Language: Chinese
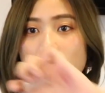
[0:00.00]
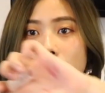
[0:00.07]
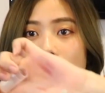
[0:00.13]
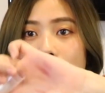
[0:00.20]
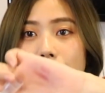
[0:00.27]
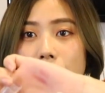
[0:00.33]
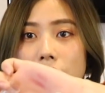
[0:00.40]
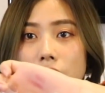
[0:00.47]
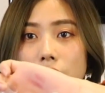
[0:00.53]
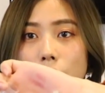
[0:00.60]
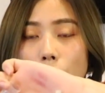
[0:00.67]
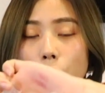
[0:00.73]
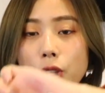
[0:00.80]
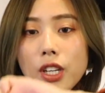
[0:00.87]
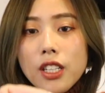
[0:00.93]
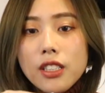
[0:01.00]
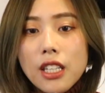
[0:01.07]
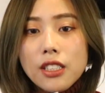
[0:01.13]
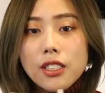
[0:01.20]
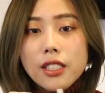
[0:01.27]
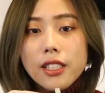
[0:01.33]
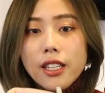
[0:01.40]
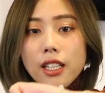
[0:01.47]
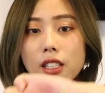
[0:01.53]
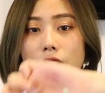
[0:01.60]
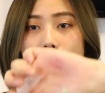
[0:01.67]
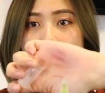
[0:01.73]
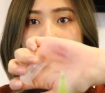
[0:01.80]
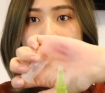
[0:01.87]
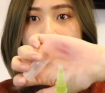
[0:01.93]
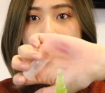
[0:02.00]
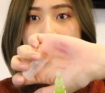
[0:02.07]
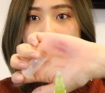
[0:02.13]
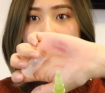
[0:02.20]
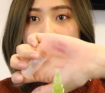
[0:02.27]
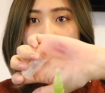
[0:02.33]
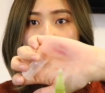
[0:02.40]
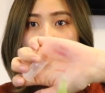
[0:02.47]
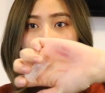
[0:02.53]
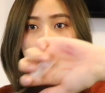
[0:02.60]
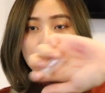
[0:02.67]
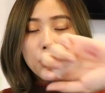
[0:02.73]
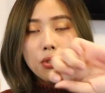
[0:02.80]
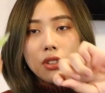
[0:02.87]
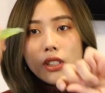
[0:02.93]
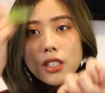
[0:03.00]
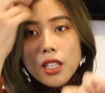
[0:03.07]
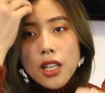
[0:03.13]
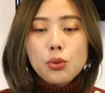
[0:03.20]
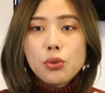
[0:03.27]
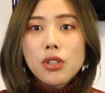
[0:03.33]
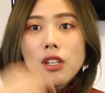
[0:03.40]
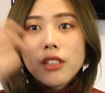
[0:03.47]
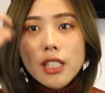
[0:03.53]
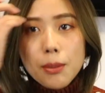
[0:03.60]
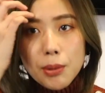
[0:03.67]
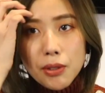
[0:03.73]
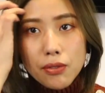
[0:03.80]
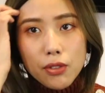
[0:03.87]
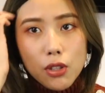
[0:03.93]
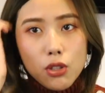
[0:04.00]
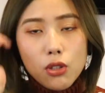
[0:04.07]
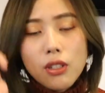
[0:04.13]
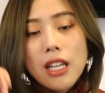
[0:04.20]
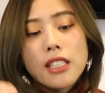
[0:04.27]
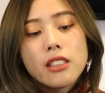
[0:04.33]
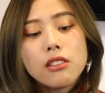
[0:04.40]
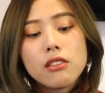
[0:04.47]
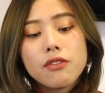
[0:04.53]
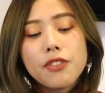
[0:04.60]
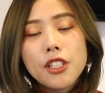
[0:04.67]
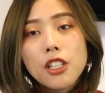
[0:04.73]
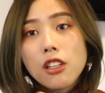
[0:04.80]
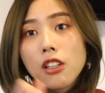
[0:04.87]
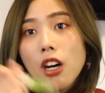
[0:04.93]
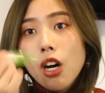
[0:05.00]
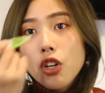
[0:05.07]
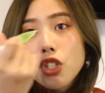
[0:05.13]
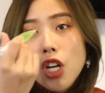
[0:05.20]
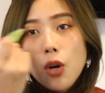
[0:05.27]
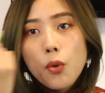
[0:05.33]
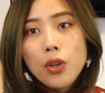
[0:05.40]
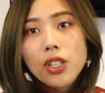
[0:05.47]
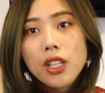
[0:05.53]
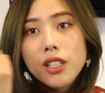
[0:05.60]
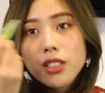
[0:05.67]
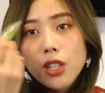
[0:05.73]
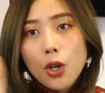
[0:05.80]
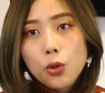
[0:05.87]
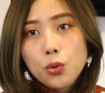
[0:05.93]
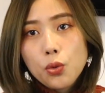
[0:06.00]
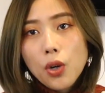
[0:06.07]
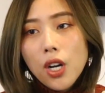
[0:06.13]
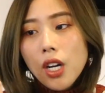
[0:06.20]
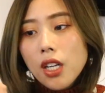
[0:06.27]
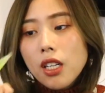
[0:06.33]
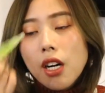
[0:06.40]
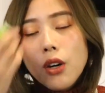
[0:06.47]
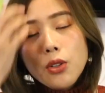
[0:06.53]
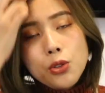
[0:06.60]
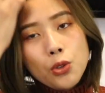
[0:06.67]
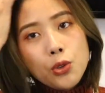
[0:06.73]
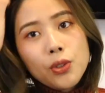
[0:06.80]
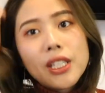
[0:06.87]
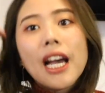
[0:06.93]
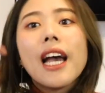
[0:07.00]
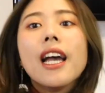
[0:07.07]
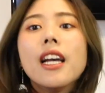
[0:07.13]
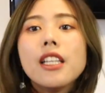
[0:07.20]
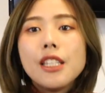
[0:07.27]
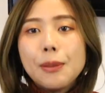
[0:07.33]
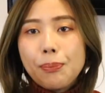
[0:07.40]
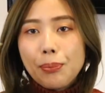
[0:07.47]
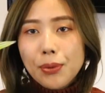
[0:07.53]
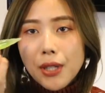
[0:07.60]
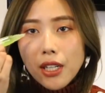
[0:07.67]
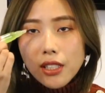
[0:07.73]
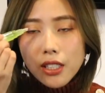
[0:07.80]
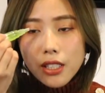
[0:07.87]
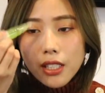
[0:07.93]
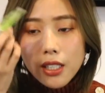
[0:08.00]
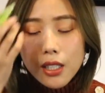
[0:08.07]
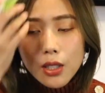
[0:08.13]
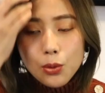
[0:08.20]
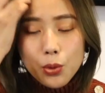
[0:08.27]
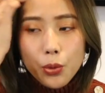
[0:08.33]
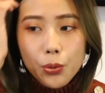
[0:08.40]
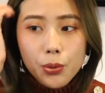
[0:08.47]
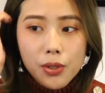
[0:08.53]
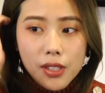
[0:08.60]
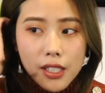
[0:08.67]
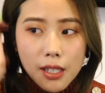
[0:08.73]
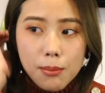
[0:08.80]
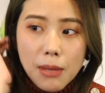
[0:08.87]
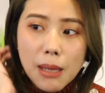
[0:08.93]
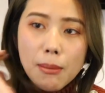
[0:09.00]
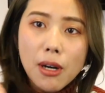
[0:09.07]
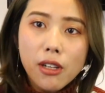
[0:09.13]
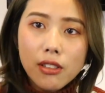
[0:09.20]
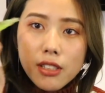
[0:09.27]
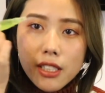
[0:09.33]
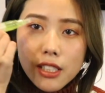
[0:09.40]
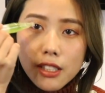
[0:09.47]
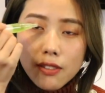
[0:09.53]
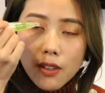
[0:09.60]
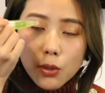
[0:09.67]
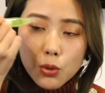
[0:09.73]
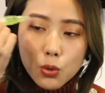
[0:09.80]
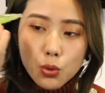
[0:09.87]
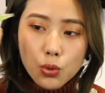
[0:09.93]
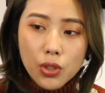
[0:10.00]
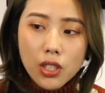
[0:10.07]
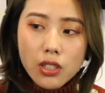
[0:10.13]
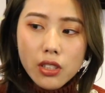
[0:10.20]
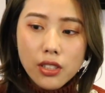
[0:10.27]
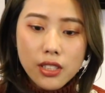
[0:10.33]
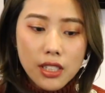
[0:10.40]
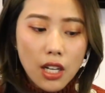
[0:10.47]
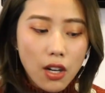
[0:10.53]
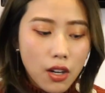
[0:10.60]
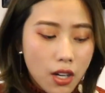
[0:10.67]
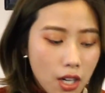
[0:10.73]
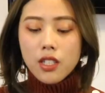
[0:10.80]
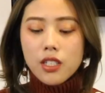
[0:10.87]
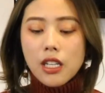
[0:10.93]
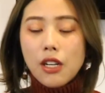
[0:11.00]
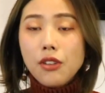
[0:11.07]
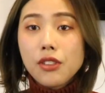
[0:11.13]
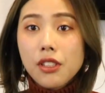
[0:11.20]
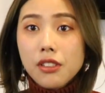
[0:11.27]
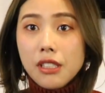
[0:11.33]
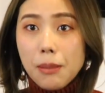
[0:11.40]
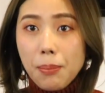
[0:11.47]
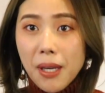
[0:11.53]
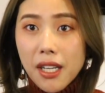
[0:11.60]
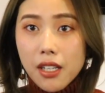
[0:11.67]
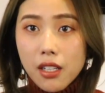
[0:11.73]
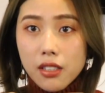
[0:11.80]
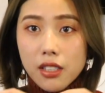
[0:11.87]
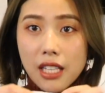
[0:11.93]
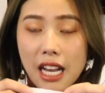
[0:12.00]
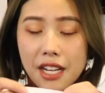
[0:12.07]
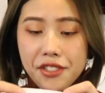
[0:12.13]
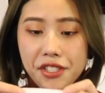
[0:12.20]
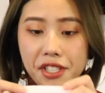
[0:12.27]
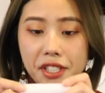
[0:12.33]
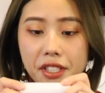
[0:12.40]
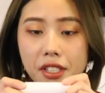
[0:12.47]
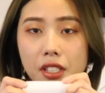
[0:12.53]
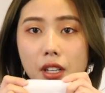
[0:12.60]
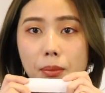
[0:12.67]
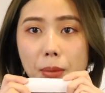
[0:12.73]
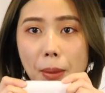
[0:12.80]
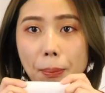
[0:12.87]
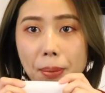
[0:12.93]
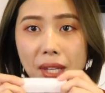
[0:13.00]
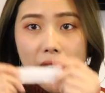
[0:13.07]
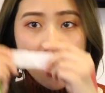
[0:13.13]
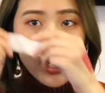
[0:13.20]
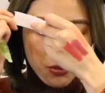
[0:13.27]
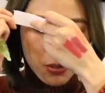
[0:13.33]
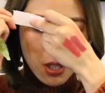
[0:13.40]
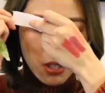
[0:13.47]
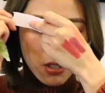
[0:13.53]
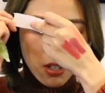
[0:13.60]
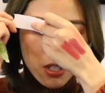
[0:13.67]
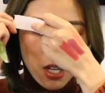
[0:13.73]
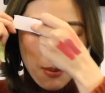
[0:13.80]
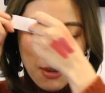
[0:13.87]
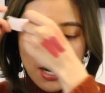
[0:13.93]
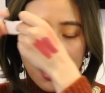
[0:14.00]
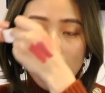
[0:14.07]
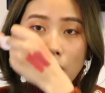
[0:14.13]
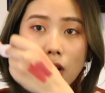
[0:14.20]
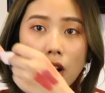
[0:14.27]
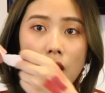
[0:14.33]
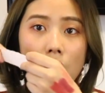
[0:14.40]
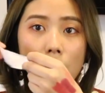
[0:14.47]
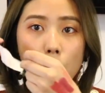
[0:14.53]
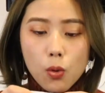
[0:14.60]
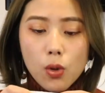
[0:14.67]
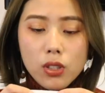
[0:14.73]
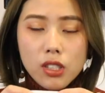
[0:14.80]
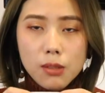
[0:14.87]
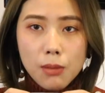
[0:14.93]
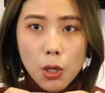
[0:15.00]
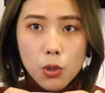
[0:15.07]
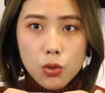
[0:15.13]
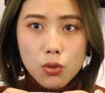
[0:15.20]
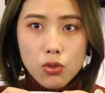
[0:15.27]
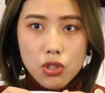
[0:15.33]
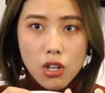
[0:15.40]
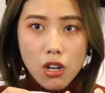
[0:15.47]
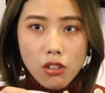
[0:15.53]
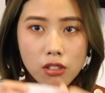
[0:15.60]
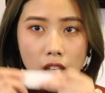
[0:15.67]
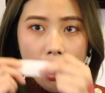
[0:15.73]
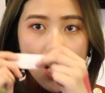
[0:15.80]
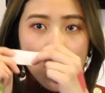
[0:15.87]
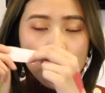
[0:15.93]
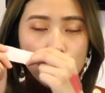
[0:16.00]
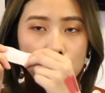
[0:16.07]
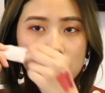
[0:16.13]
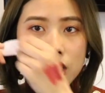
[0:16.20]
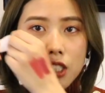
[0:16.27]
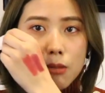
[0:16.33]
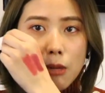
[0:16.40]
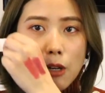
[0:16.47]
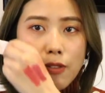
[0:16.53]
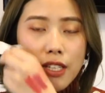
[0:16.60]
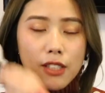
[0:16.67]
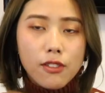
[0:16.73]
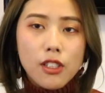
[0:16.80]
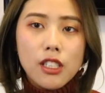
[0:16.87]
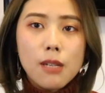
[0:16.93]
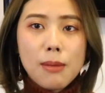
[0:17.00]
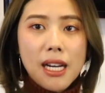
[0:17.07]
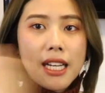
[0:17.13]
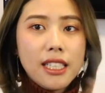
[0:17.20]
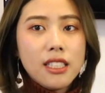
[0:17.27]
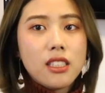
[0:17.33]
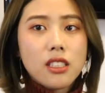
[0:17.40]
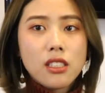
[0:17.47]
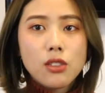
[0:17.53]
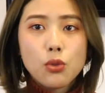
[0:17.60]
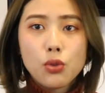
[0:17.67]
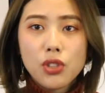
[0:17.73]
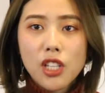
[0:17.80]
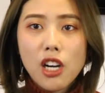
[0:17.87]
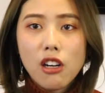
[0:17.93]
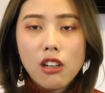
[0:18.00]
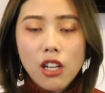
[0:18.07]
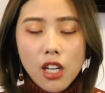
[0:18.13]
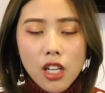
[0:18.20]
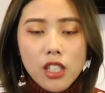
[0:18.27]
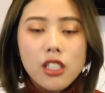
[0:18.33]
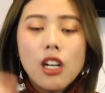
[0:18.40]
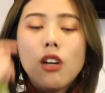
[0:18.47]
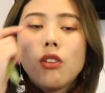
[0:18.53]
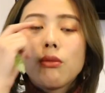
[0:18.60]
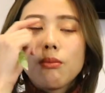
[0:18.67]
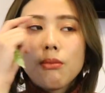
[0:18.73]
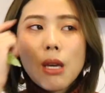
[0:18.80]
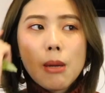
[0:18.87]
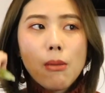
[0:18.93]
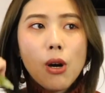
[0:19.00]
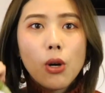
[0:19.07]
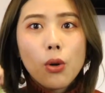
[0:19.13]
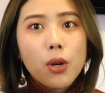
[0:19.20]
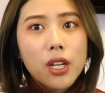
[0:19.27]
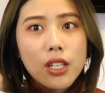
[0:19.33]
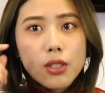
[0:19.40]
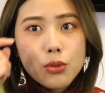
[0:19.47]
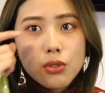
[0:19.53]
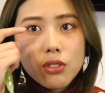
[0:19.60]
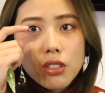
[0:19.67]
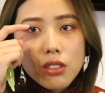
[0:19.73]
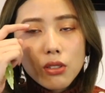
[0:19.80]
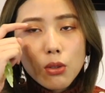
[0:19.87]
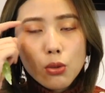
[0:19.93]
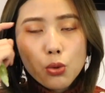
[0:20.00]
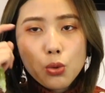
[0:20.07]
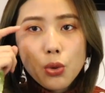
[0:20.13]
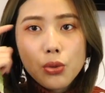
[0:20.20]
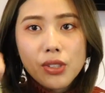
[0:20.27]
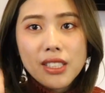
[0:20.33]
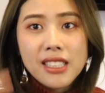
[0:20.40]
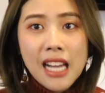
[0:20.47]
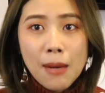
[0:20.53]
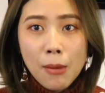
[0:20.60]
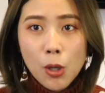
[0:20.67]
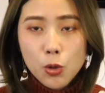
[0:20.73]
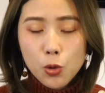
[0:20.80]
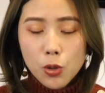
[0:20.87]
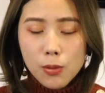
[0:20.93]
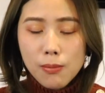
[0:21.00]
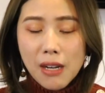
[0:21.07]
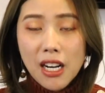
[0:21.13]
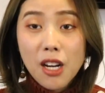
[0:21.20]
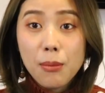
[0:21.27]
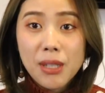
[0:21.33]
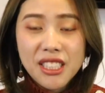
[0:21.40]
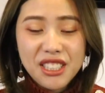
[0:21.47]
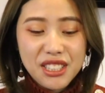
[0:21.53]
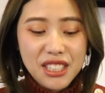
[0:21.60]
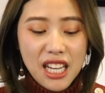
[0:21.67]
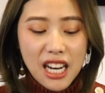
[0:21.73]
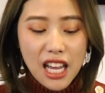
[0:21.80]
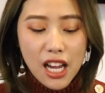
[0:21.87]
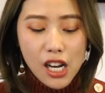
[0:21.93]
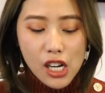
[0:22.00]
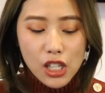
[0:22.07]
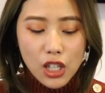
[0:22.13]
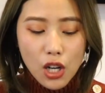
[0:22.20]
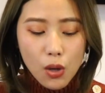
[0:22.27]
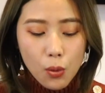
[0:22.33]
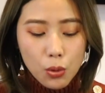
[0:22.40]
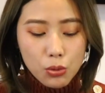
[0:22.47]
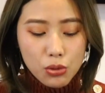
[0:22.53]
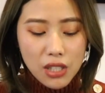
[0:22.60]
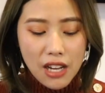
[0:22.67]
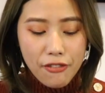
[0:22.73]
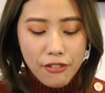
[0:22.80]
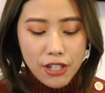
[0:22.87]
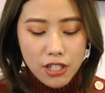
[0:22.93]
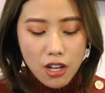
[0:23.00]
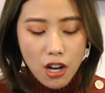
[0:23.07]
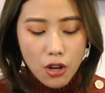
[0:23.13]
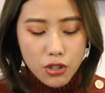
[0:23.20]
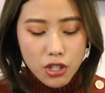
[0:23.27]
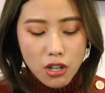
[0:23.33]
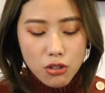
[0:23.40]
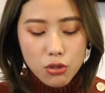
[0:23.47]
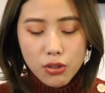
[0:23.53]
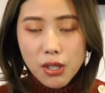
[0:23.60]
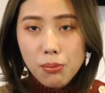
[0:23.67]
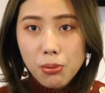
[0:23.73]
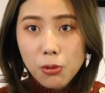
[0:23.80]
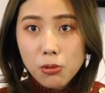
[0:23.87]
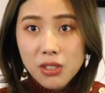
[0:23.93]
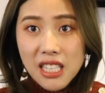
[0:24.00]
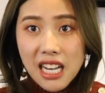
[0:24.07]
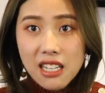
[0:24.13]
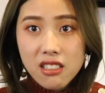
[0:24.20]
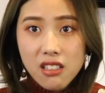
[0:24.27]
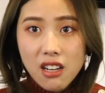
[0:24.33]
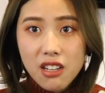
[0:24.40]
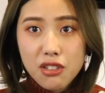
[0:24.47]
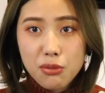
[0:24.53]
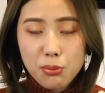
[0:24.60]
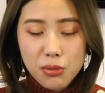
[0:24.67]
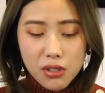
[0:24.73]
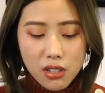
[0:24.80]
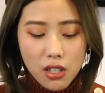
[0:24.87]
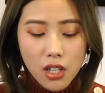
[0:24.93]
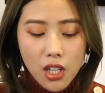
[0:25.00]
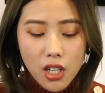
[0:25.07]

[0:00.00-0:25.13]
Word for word: 那这个头呢，它就可以看到是一个斜头，所以说你涂上那个皮肤的时候，它其实非常的好掌握那个角度。然后你就在你不要的那个多余的那个眉毛的那个地方，就涂上这个胶，然后呢，再配合着它这一个棉片敷到那个上面，然后。过几秒钟之后呢，就逆着毛发的方向把它一撕就掉了，然后眉毛可以就是那种多余的杂毛就会马上被撕下来，然后我觉得它非常好上手，也不用加热啊什么的。